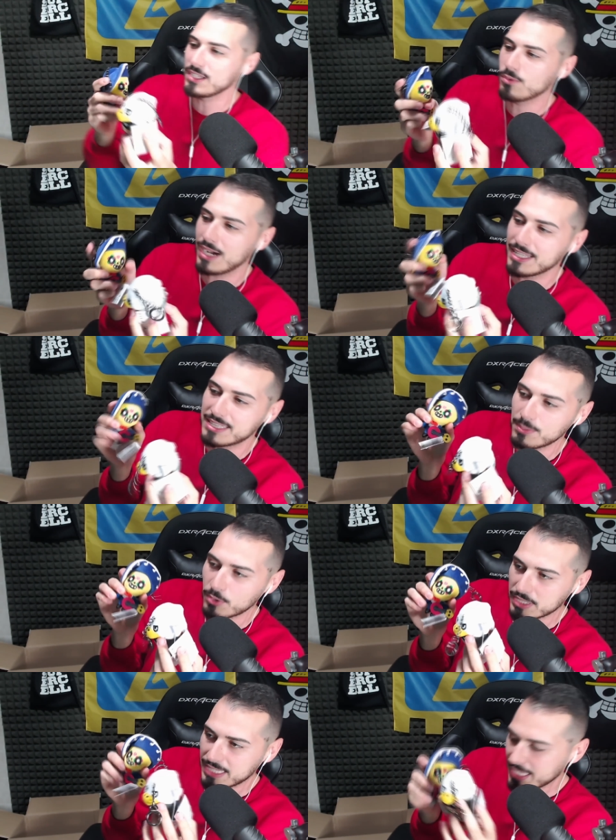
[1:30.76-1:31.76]
quanti
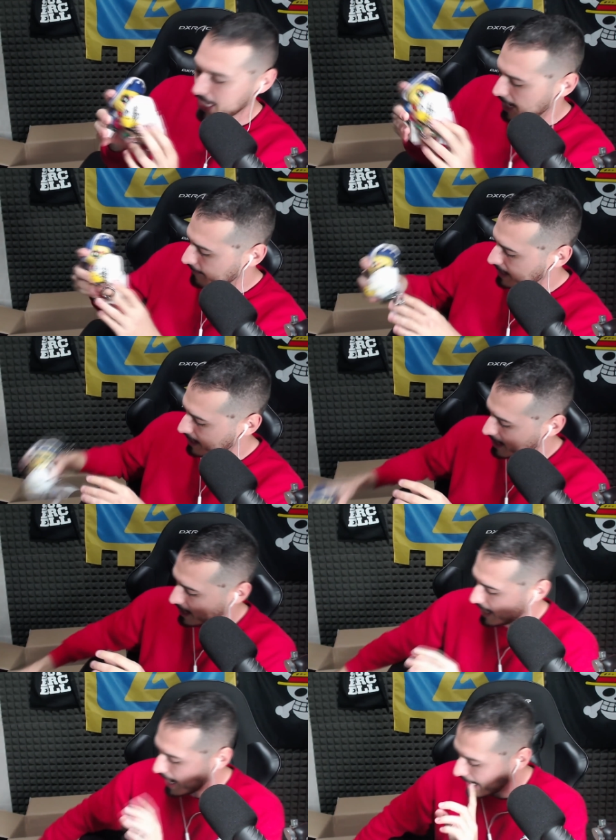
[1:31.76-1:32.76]
portachiavi
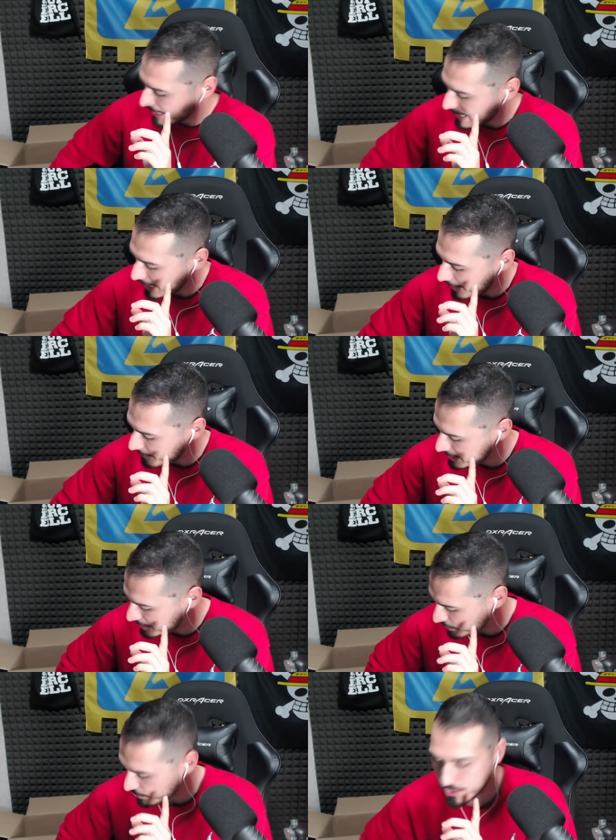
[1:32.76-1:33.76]
e anche la
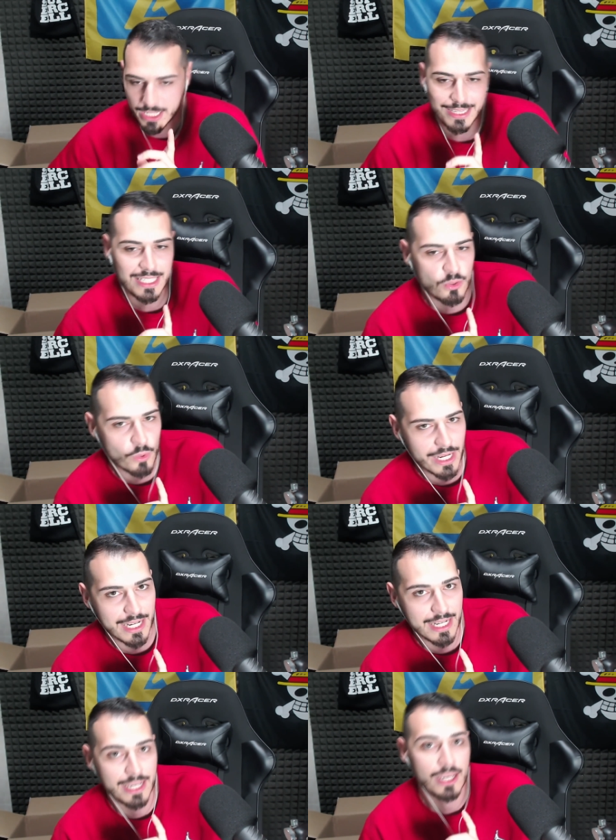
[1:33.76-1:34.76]
versione di
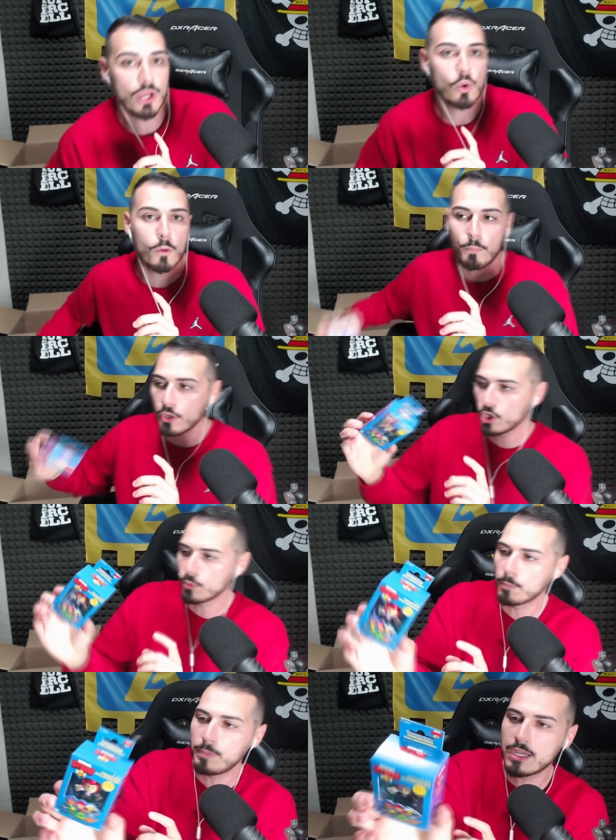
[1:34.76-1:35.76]
quelle un pochino
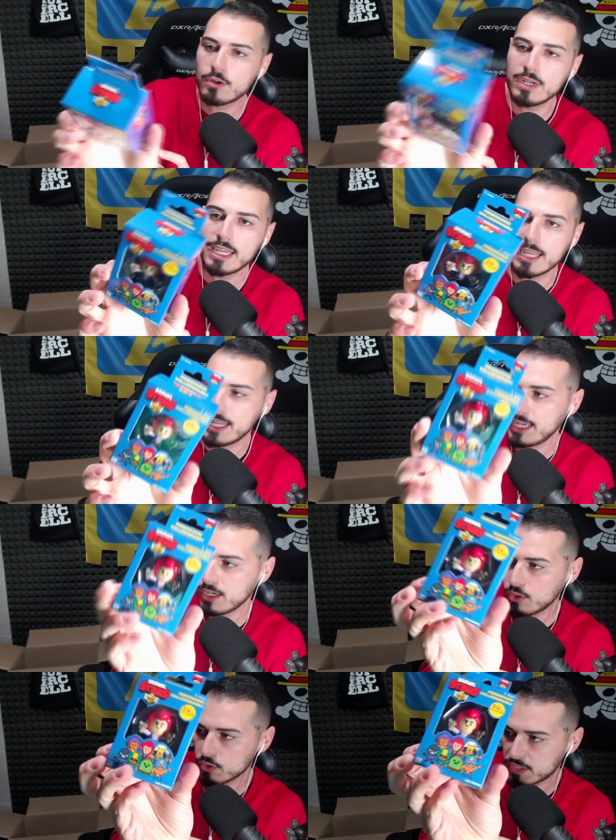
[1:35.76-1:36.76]
più
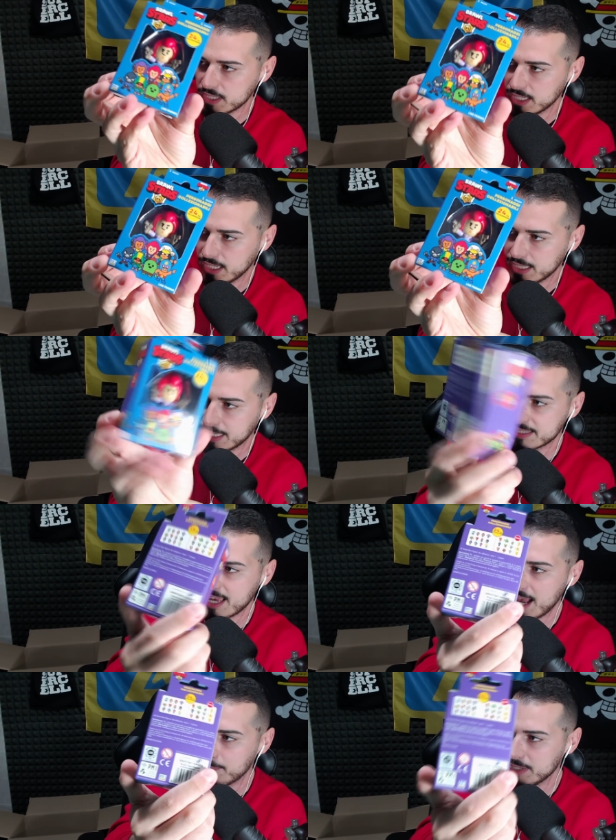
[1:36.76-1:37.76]
piccoline, così
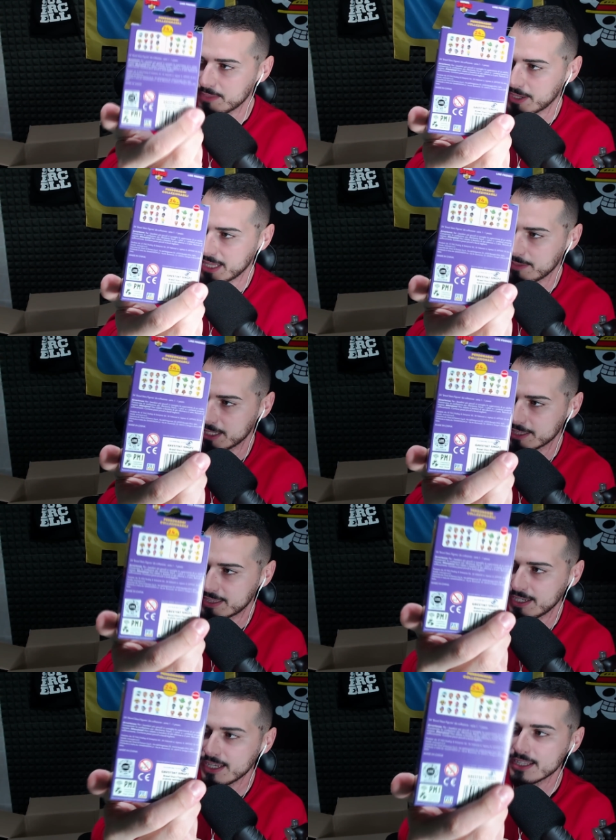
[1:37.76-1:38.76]
tascabili
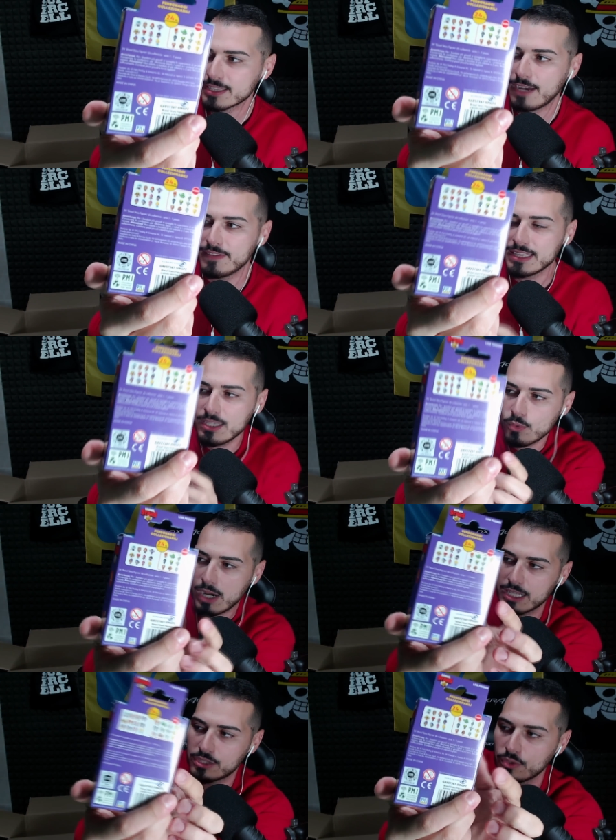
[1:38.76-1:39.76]
praticamente, da
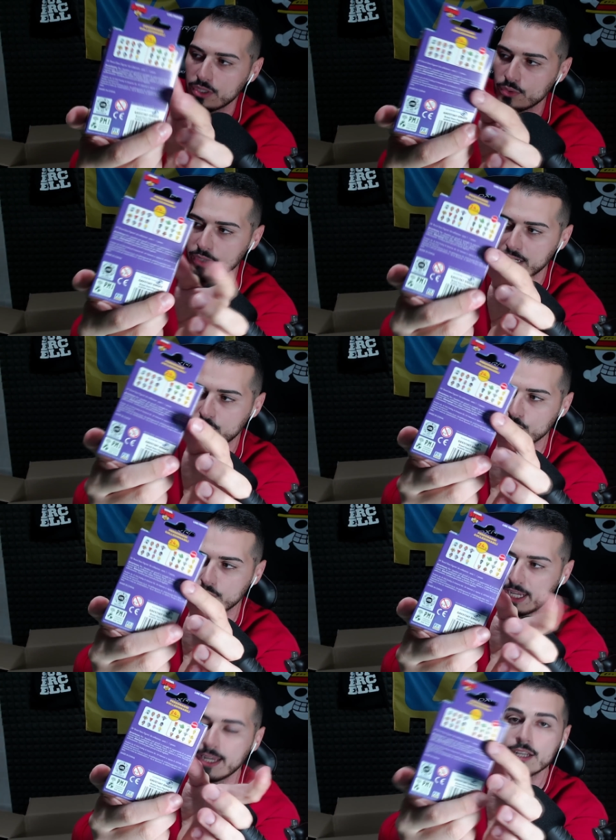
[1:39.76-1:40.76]
24 di cui
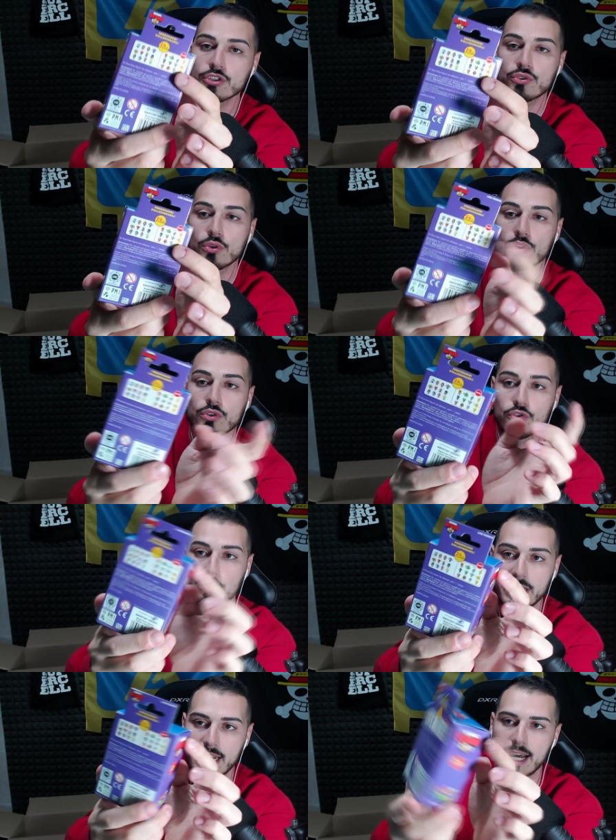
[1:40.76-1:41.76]
alcune sono
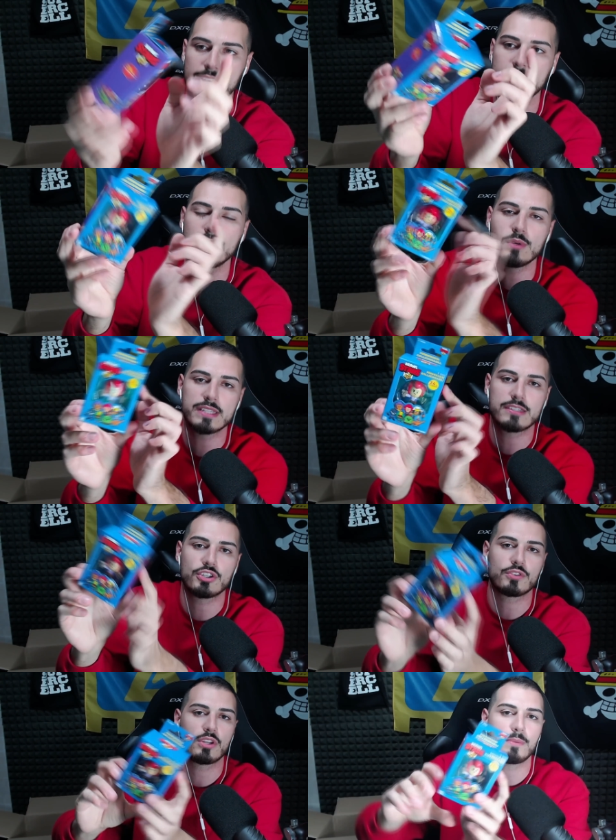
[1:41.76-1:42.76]
super rare. Di questi
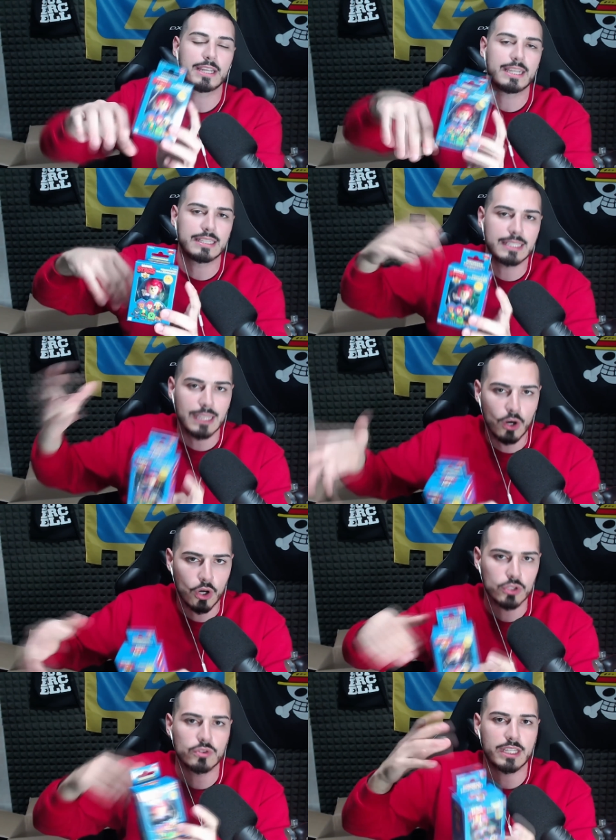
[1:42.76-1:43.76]
ci sono i pacchetti da
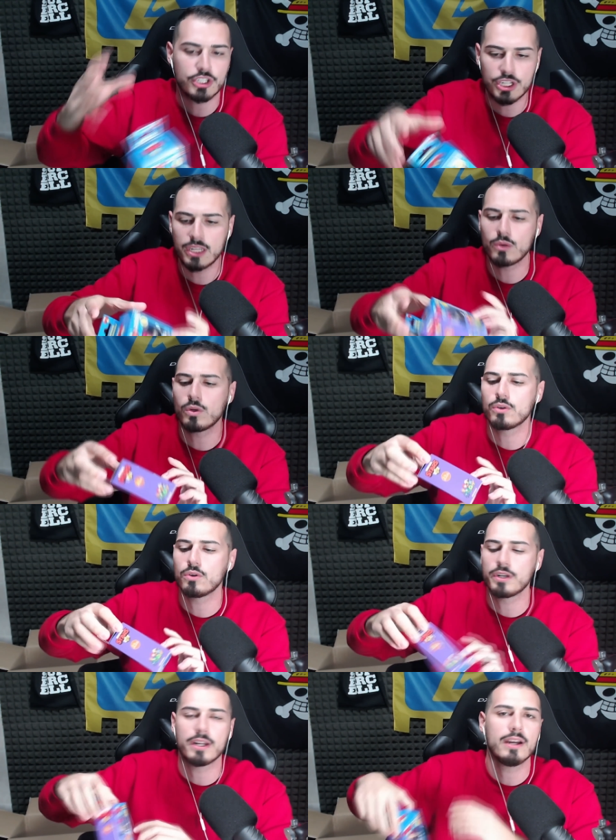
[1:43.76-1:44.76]
8, da 5 con